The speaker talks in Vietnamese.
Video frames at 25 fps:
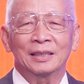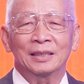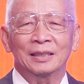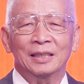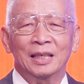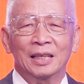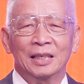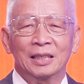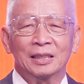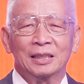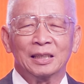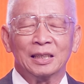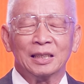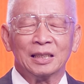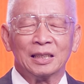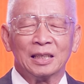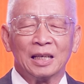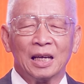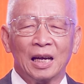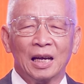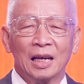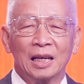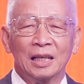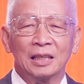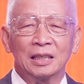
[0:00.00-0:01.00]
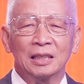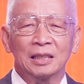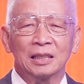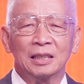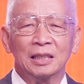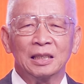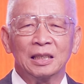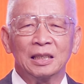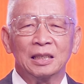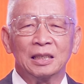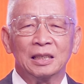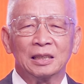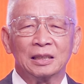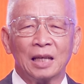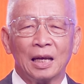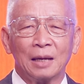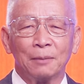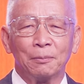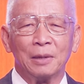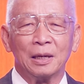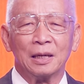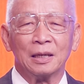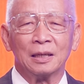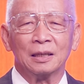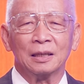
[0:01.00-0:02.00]
để tất cả những cái thắc
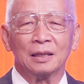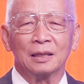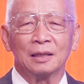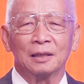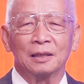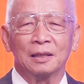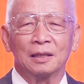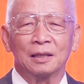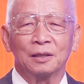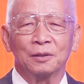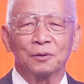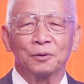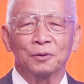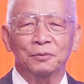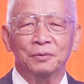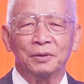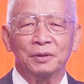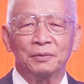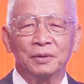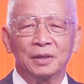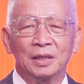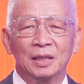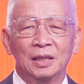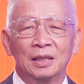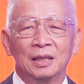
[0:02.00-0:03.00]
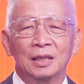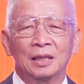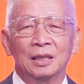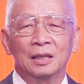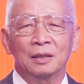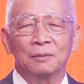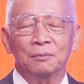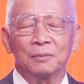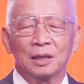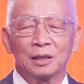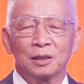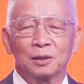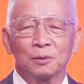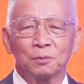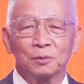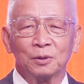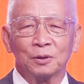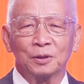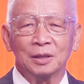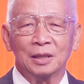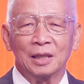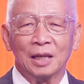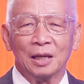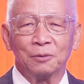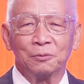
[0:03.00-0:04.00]
mắc à, của quý vị mà chúng
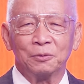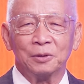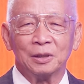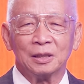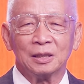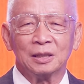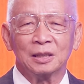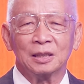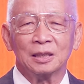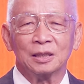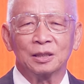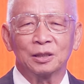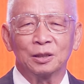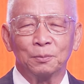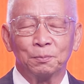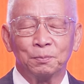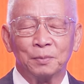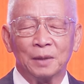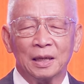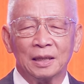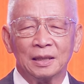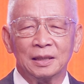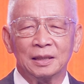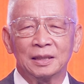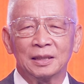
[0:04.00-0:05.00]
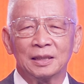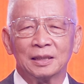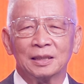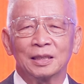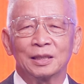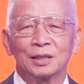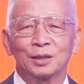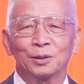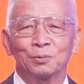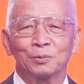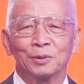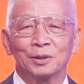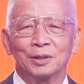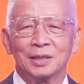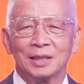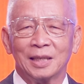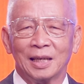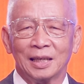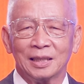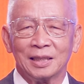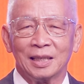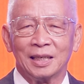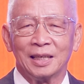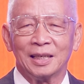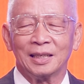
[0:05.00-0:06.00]
tôi giải quyết được, giúp đỡ được thì chúng tôi
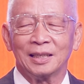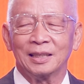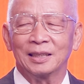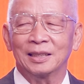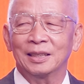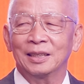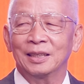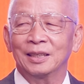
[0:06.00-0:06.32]
sẵn sàng.